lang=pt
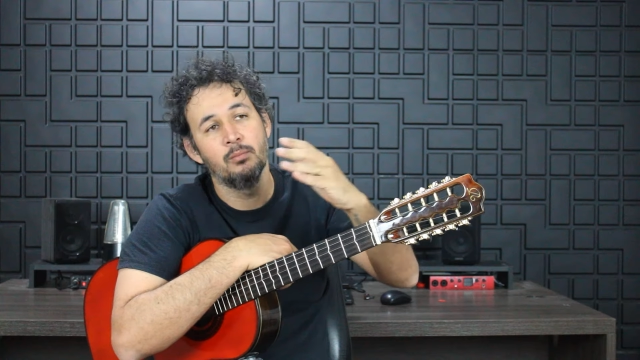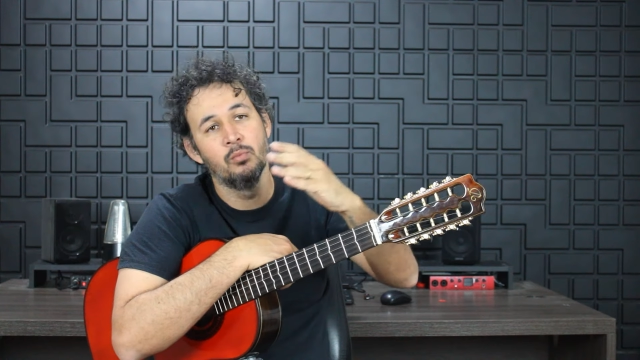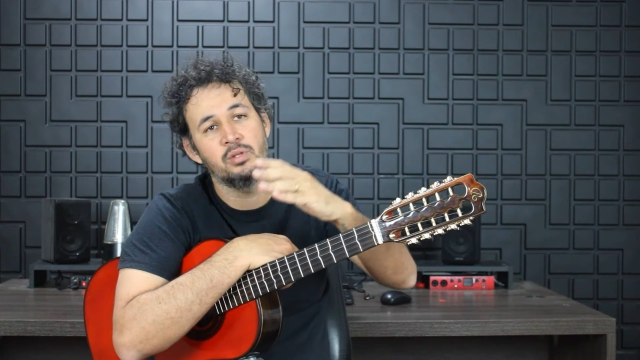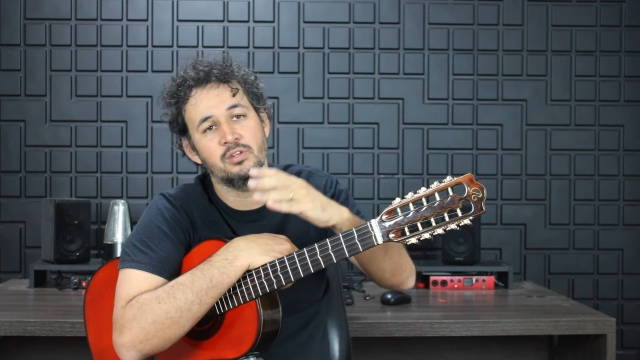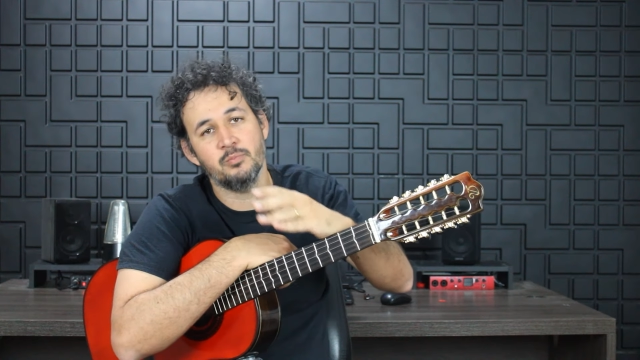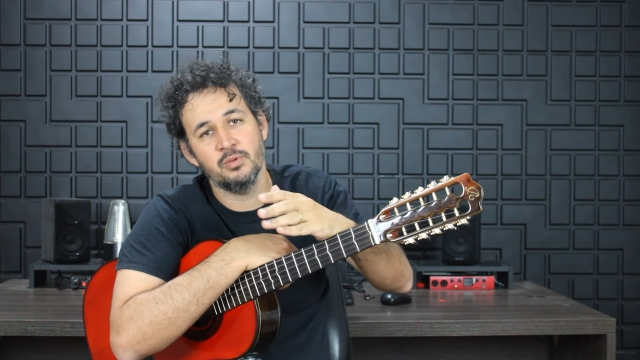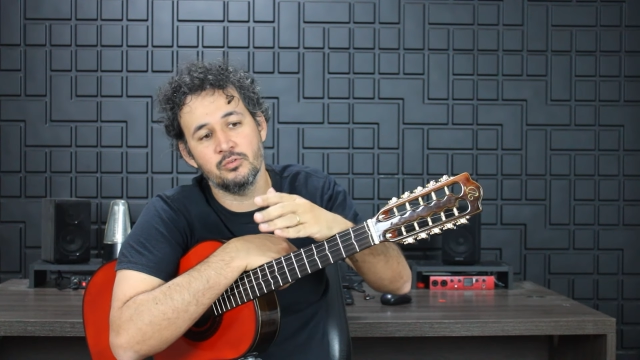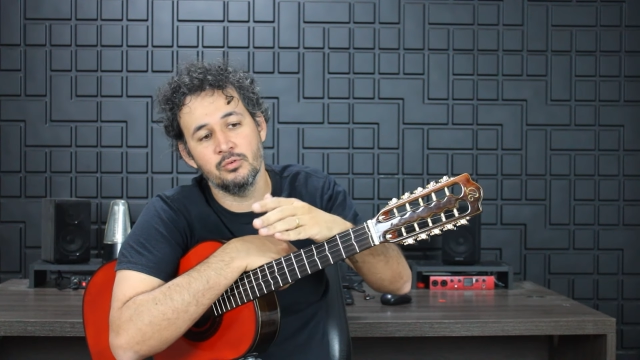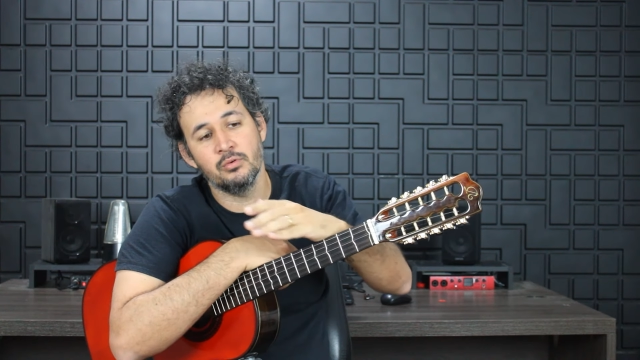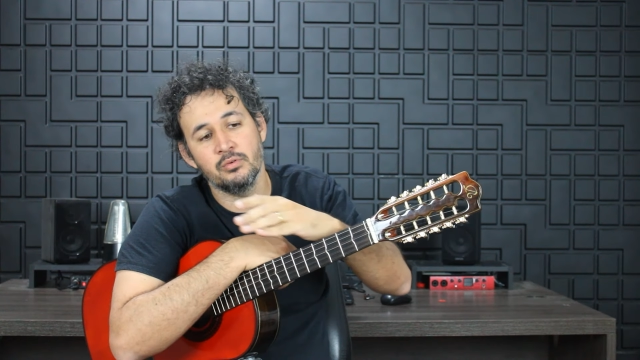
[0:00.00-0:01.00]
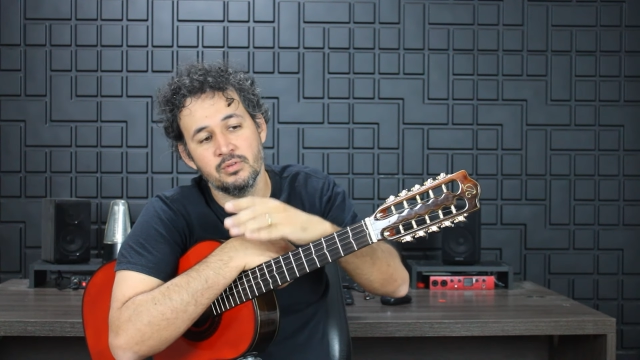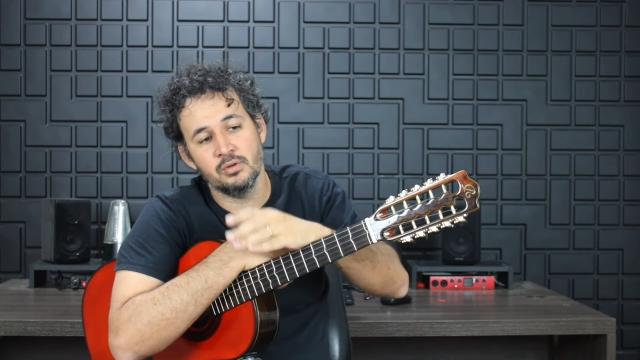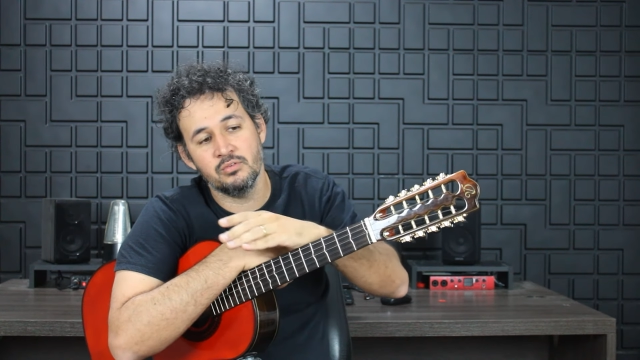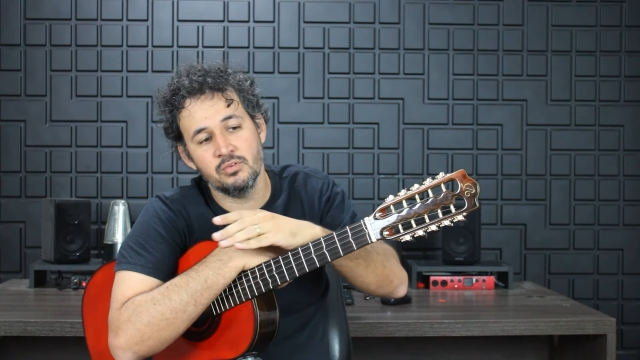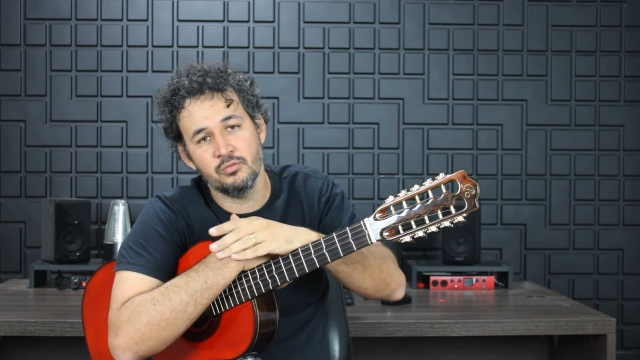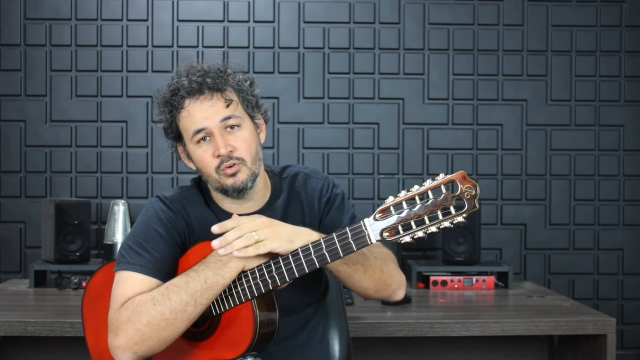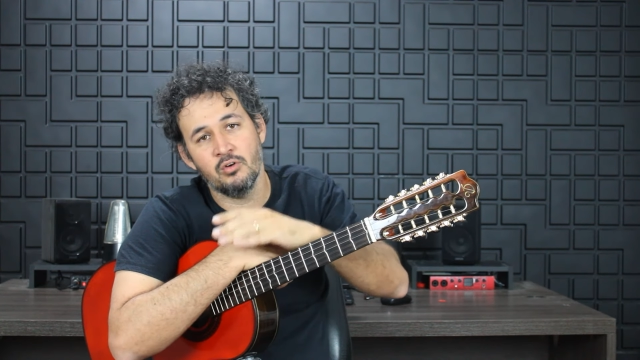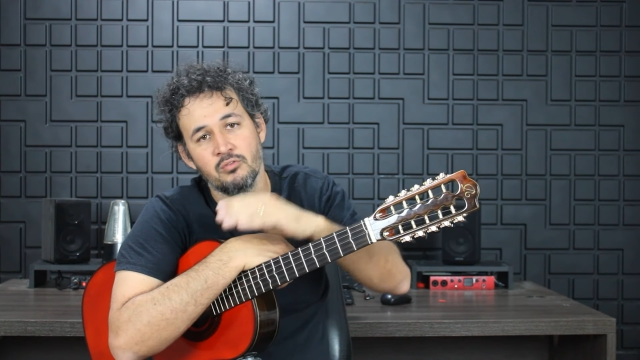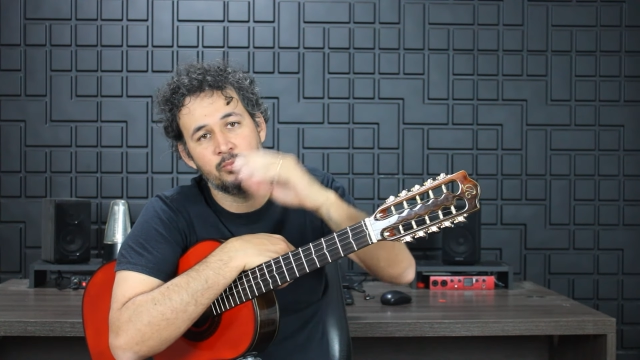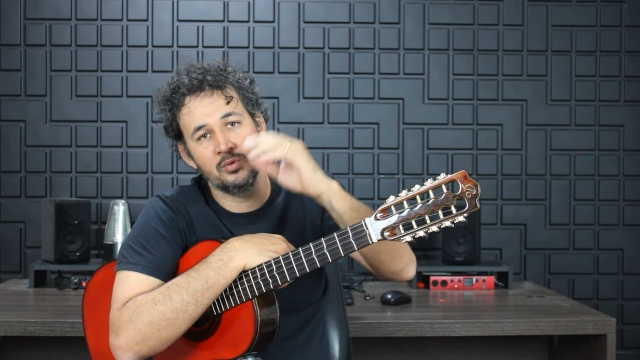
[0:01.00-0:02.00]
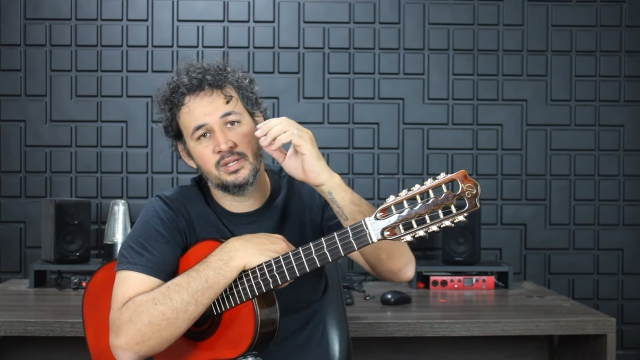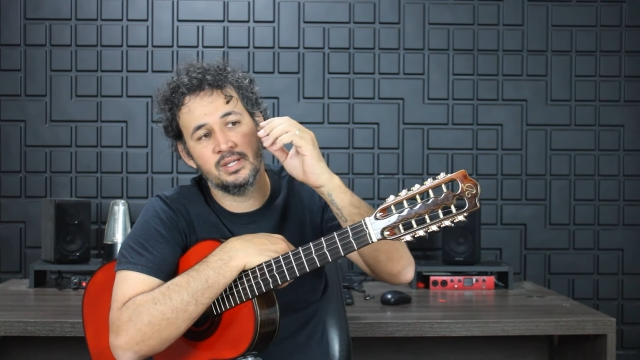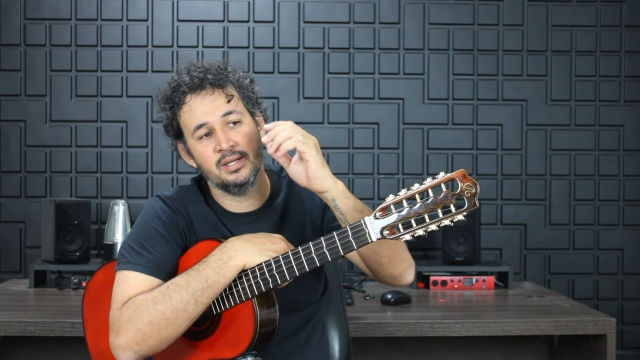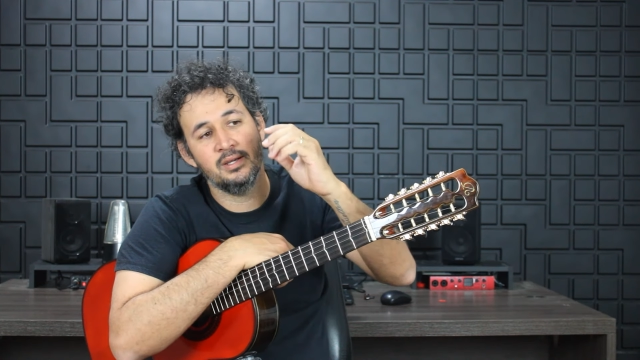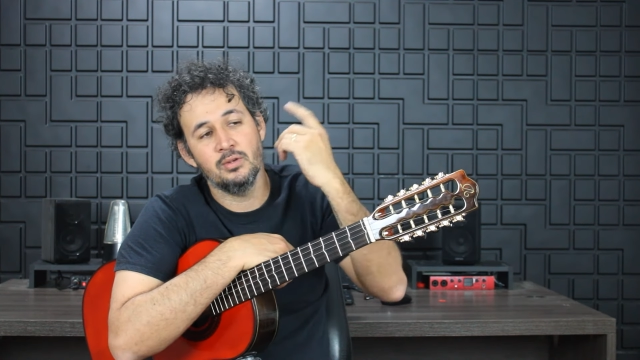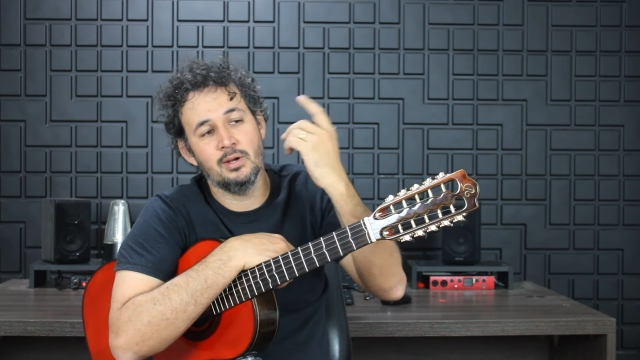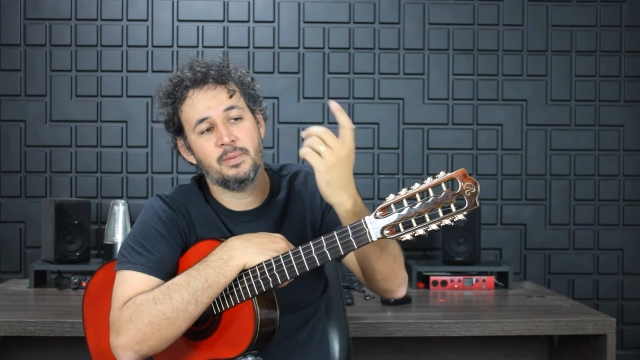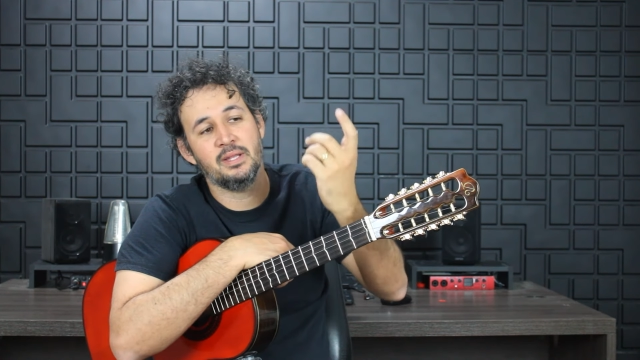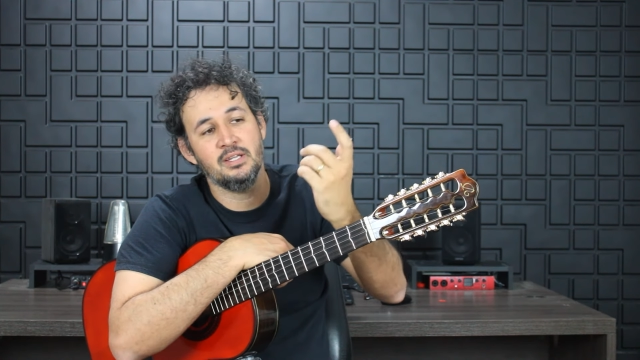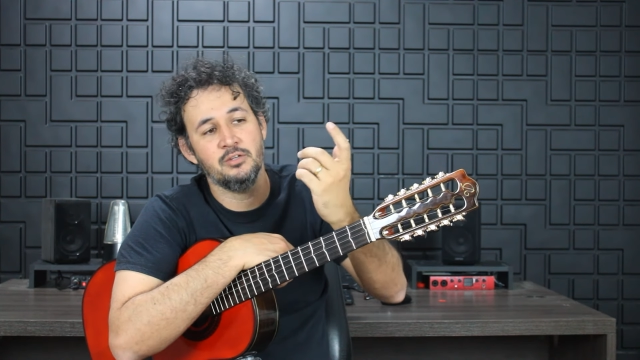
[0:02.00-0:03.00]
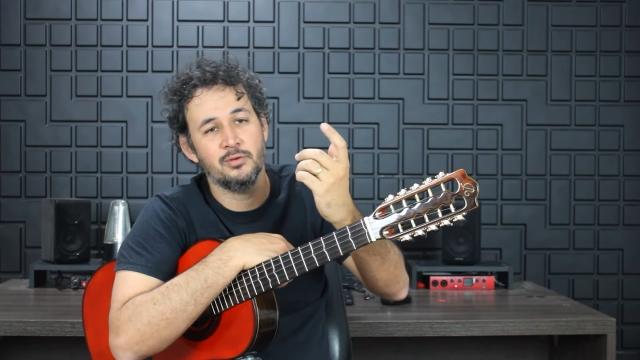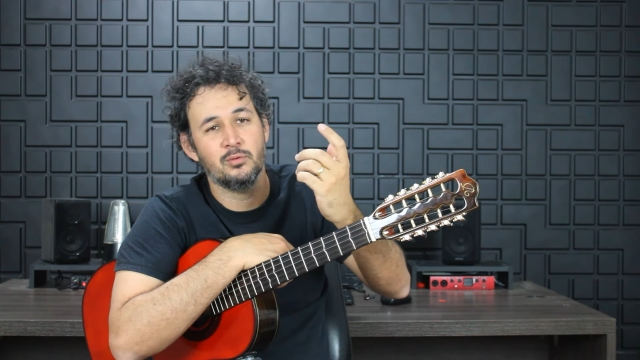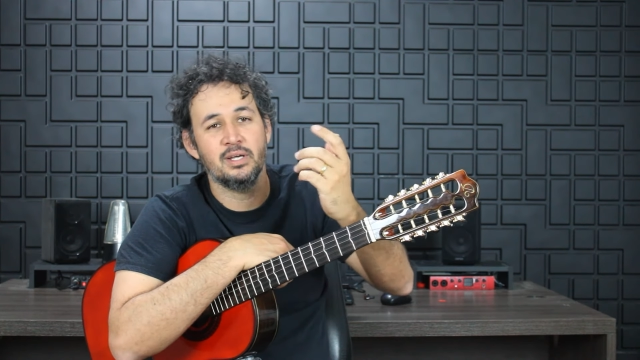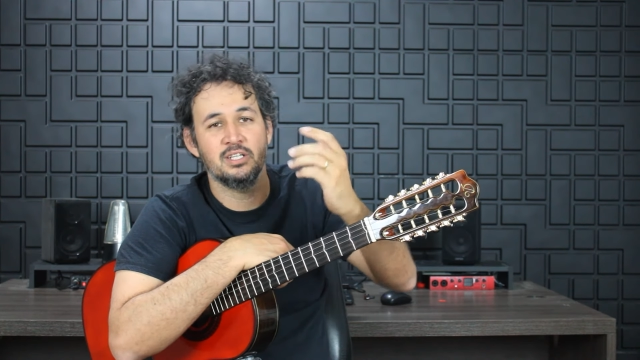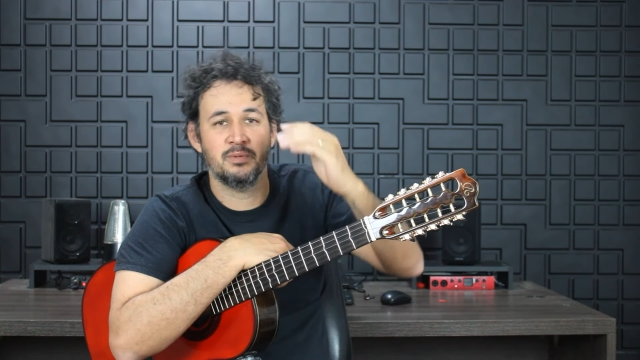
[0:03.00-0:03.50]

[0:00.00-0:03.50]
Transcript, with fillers: Muitas pessoas não desenvolvem porque não é porque tem dificuldade,